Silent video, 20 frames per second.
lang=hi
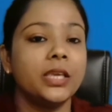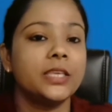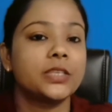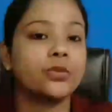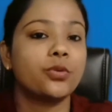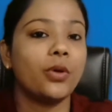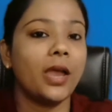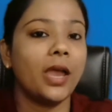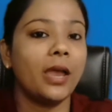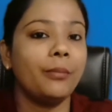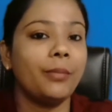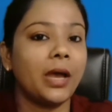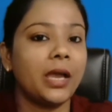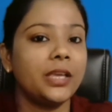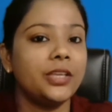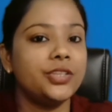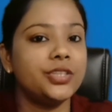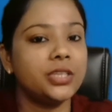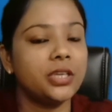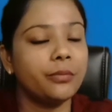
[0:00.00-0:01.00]
इसको एम
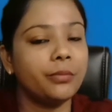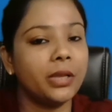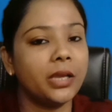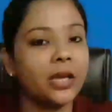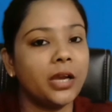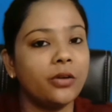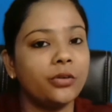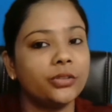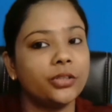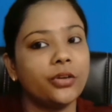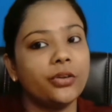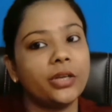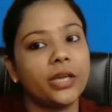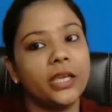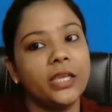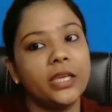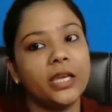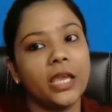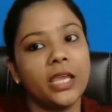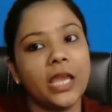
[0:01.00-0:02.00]
आईजीएम लिखा होता है और
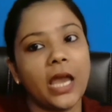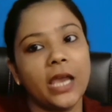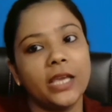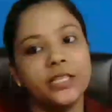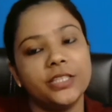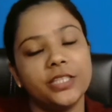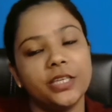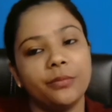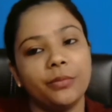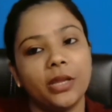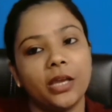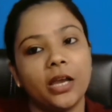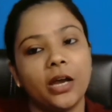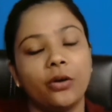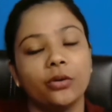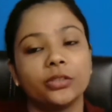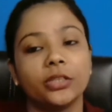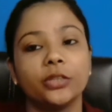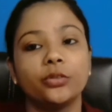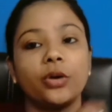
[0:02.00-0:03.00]
कहीं कहीं आईजीएम
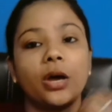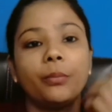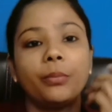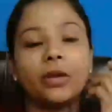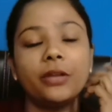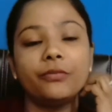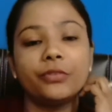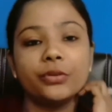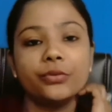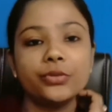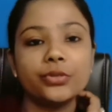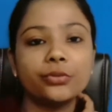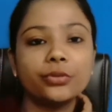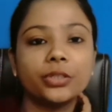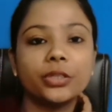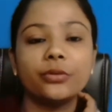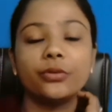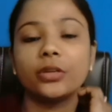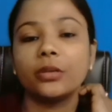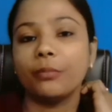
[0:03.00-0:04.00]
लिखा होता है तो आप कंफ्यूज
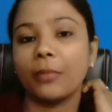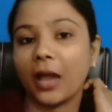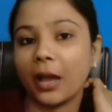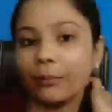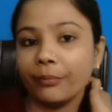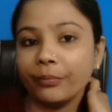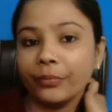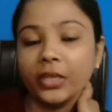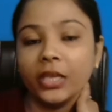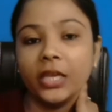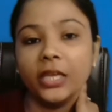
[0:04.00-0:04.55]
होते हो कि मैम